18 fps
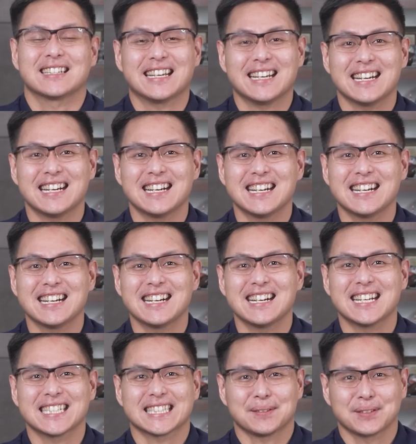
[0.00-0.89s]

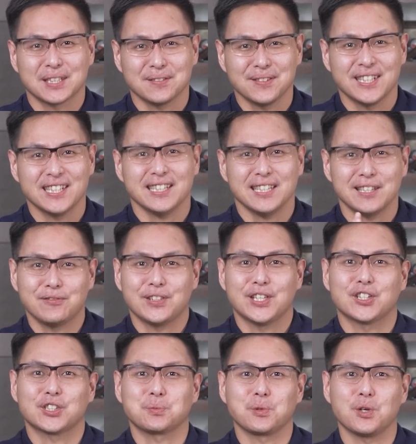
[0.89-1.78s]
Nah, teman-teman, di
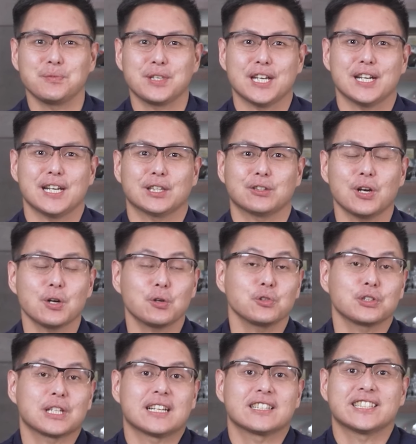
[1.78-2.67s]
video sebelumnya itu
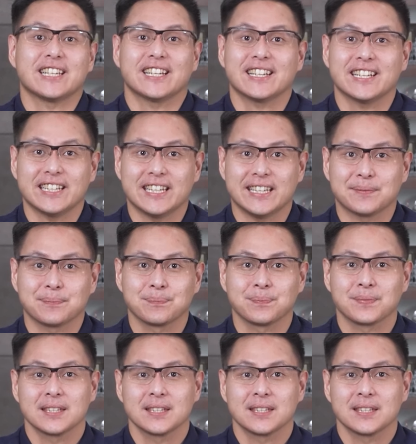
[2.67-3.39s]
aku udah sharing nih,